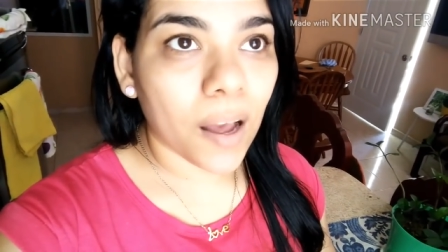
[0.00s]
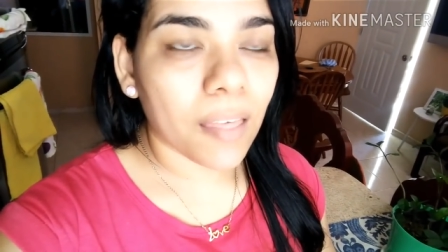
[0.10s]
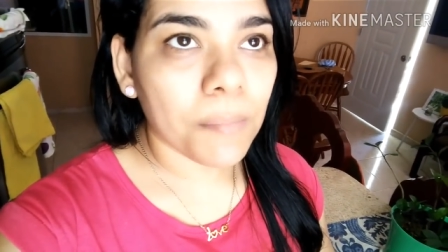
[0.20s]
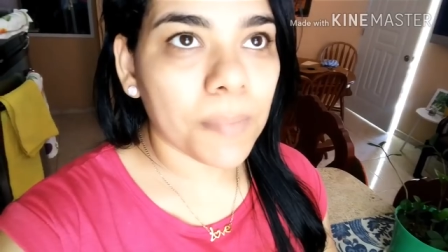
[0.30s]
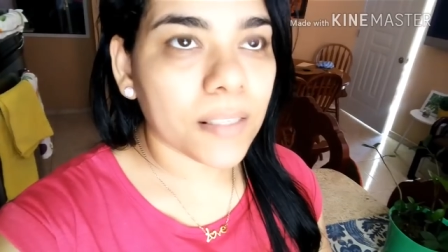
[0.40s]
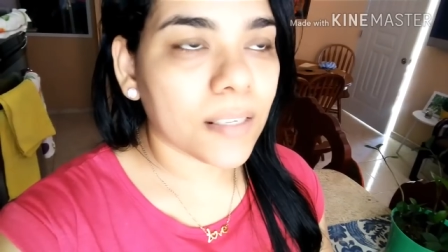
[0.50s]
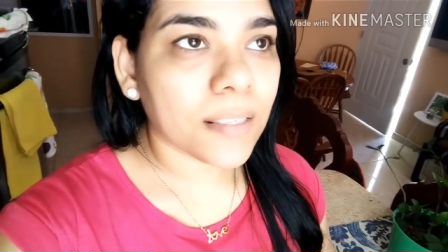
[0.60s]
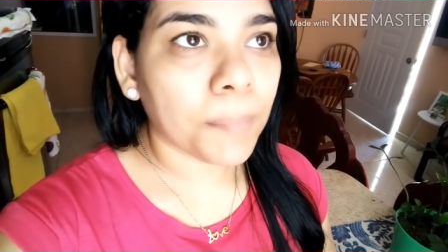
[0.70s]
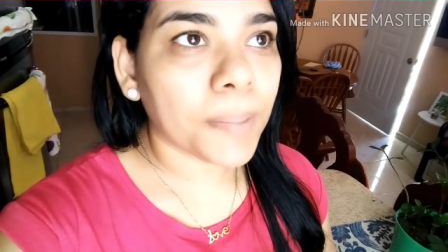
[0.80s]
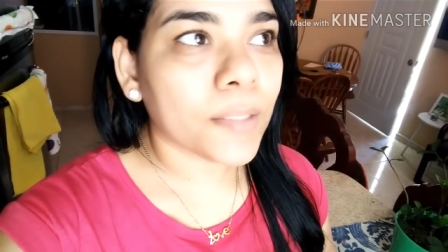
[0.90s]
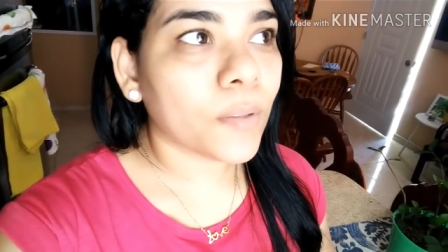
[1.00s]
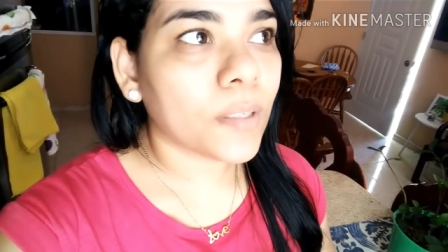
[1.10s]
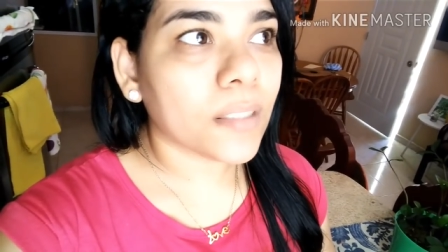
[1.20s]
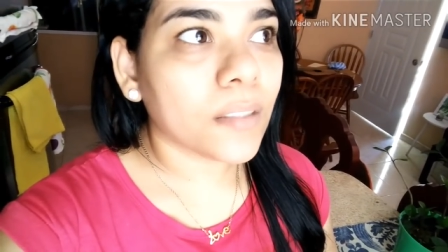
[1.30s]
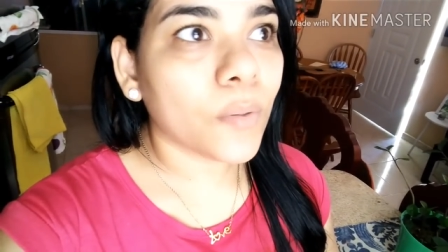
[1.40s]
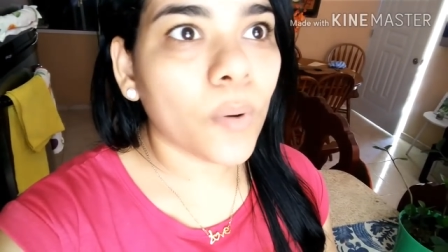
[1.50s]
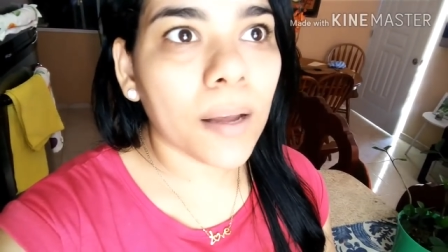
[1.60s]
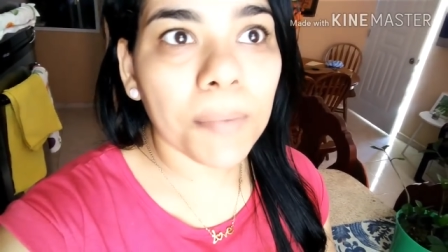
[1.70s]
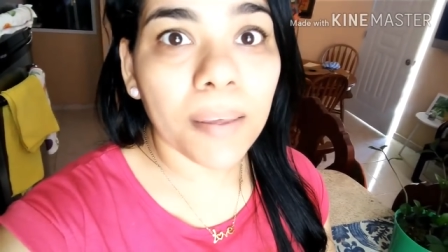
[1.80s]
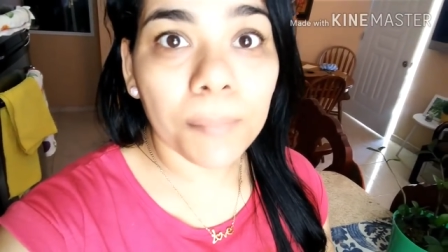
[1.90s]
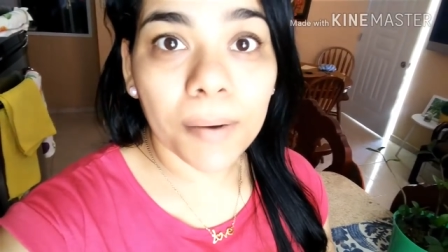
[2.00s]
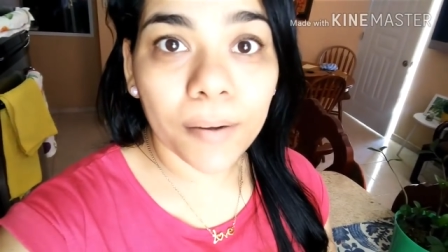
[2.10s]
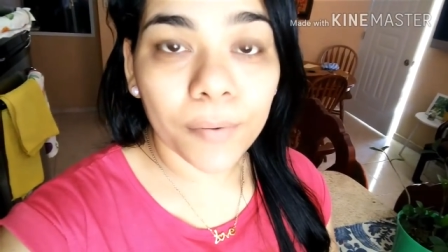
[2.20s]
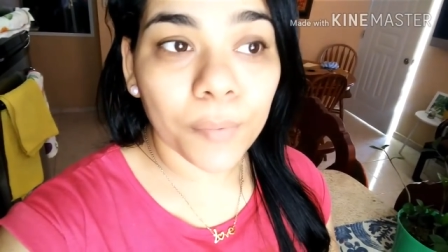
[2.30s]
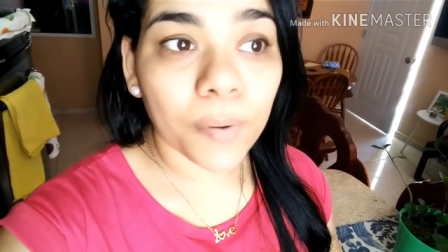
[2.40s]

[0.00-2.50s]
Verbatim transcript: Además, esas personas nunca me llamaron,